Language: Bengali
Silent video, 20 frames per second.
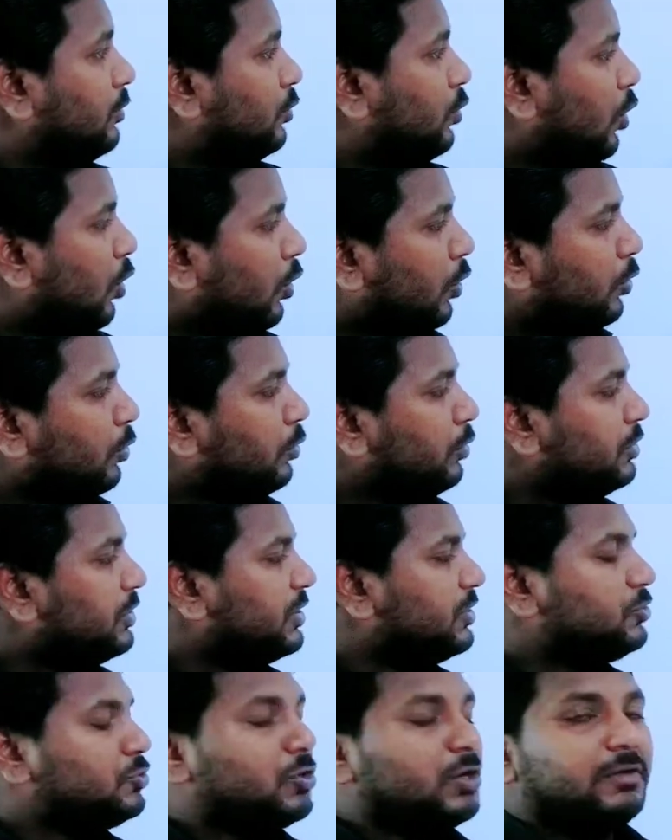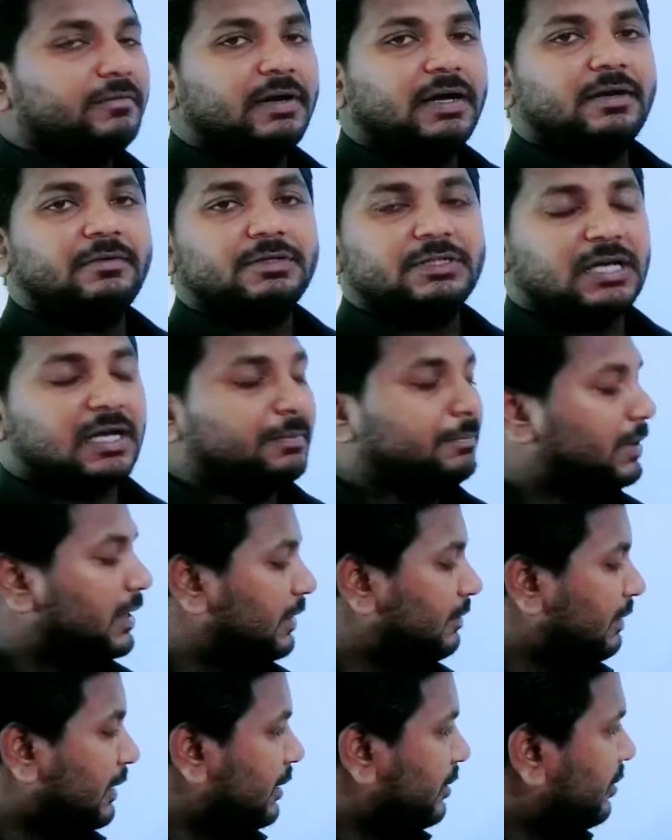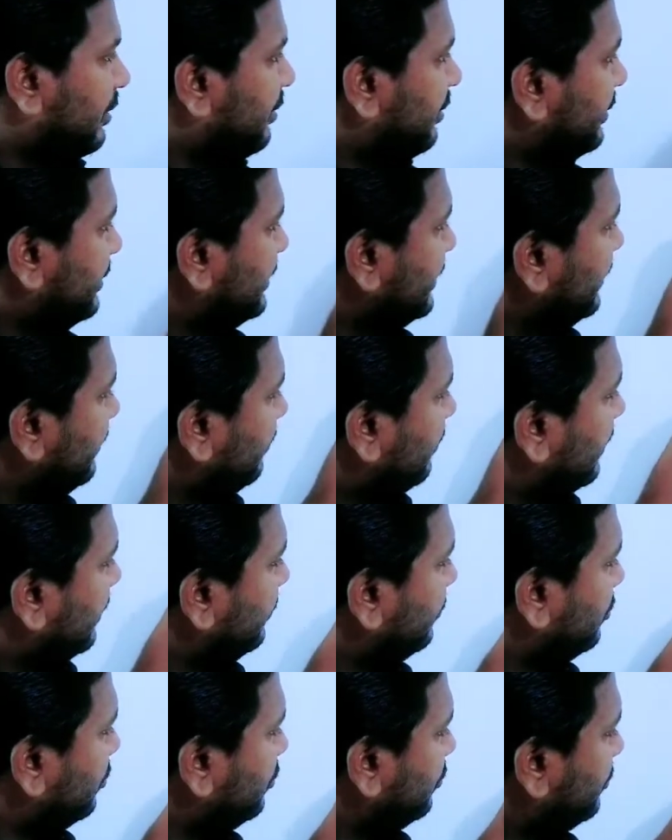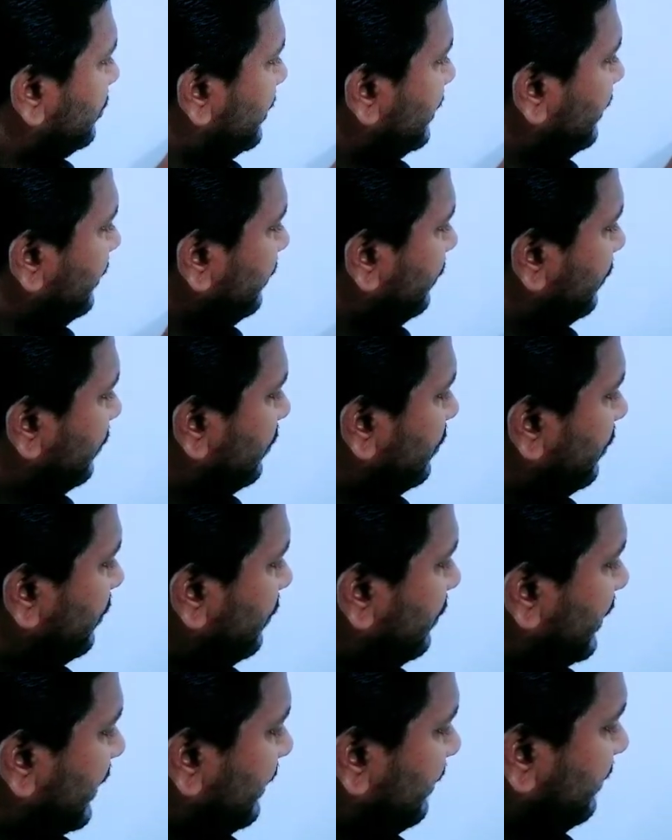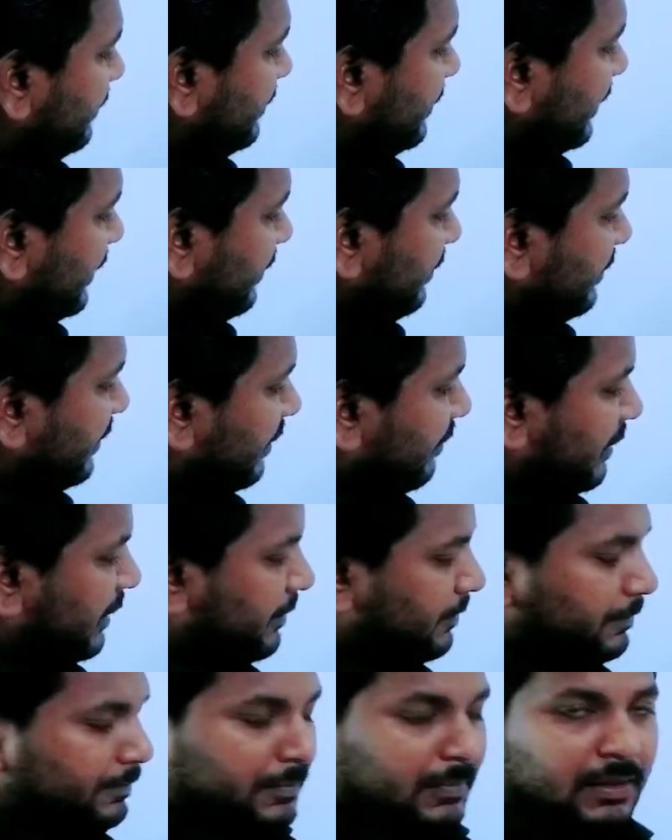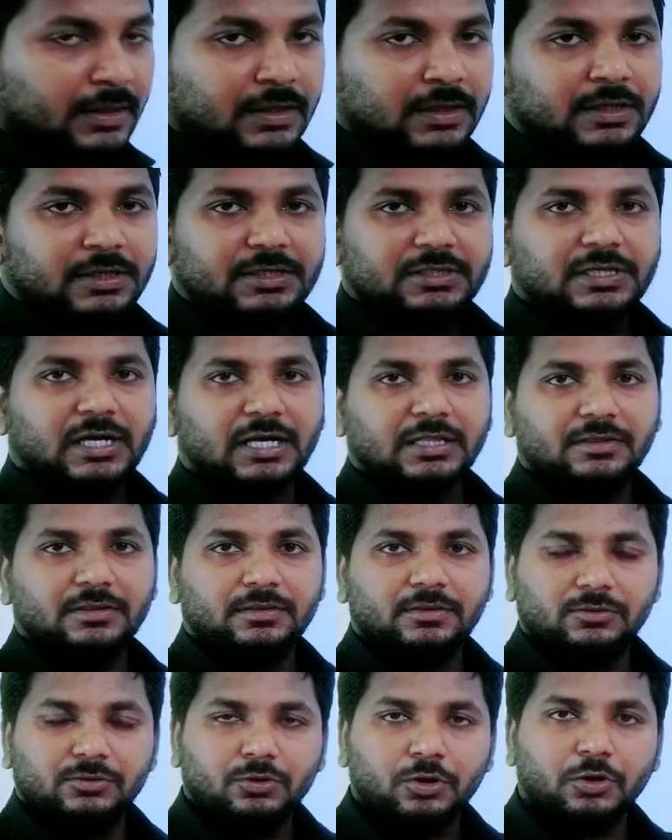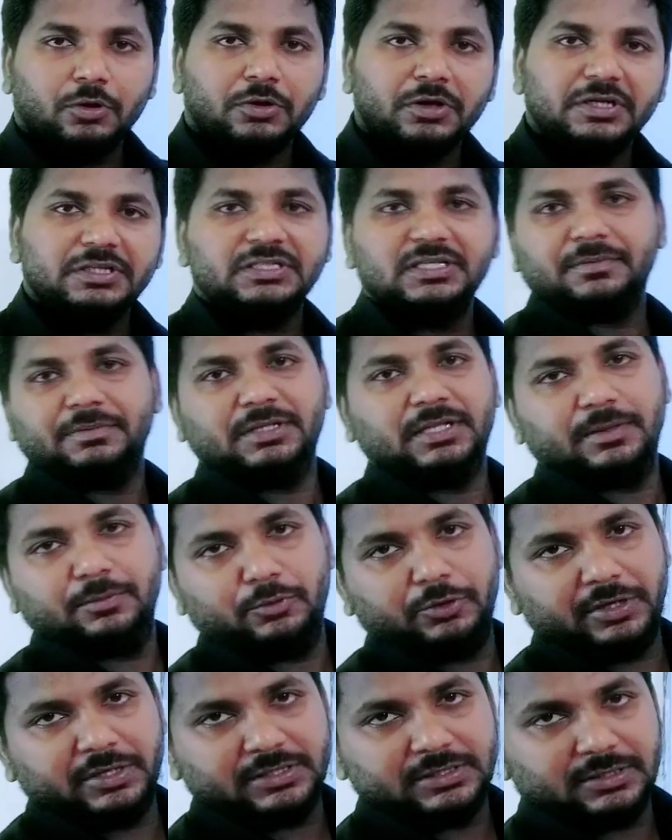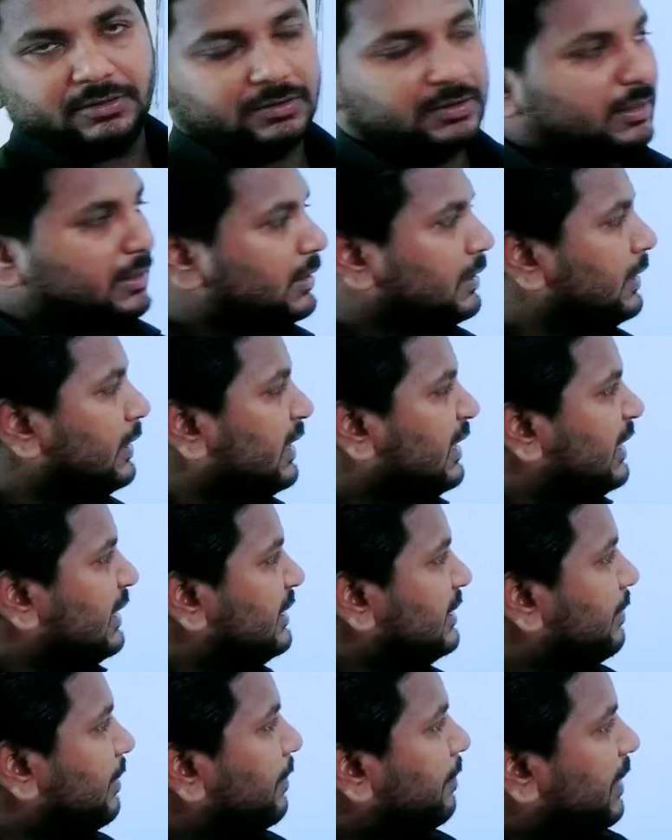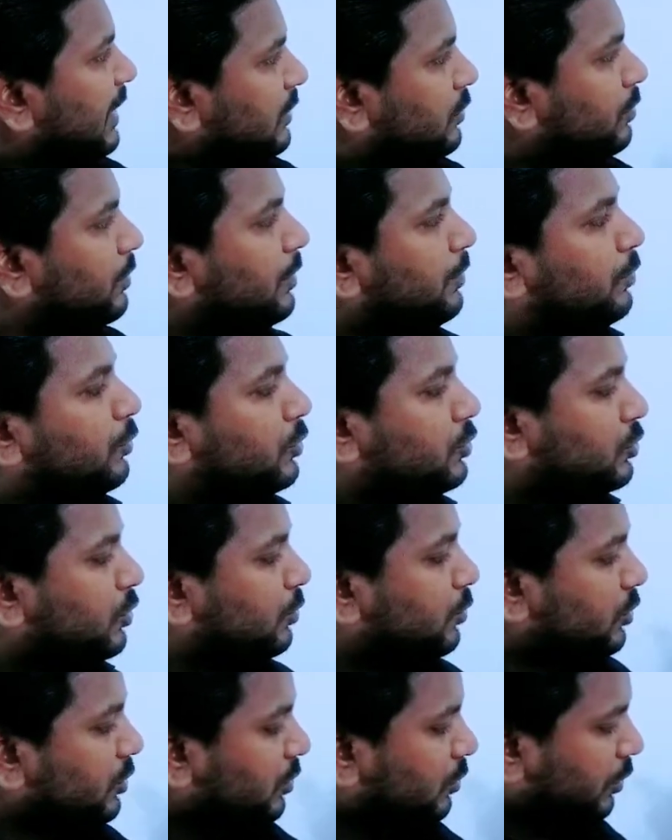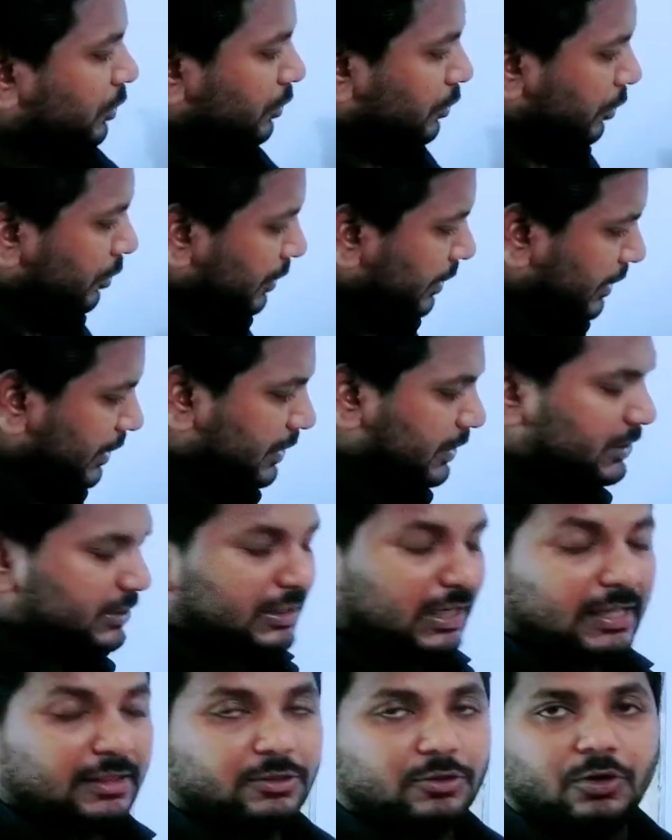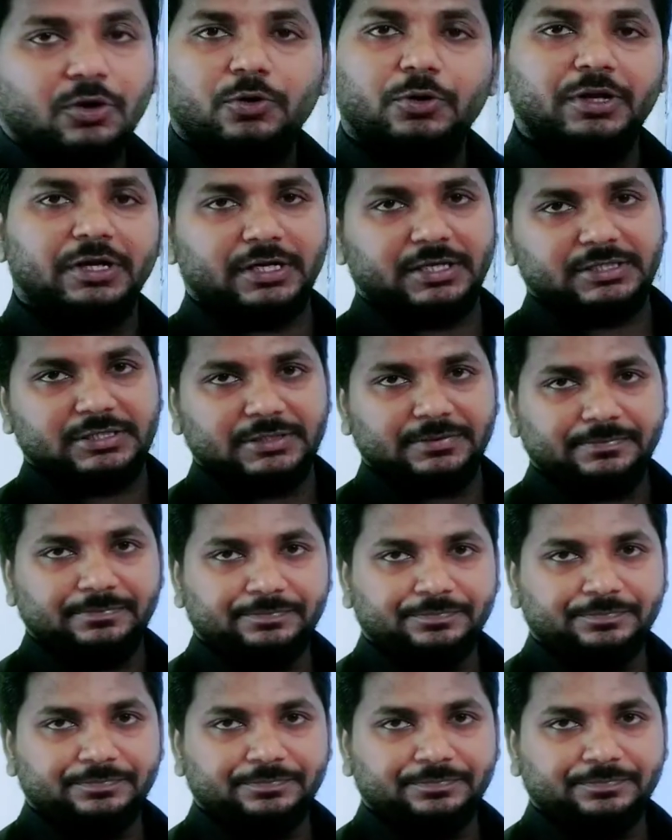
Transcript: ধরন অনুযায়ী ছয় ভাগে সাত ভাগে ভাগ করা হয়েছে ওয়ান টু থ্রি ফোর ফাইভ সিক্স সেভেন সাত ধরনের জাবেদা বই আছে অর্থাৎ হিসাবের প্রাথমিক বইসমূহ কয় ধরনের সাত ধরনের আছে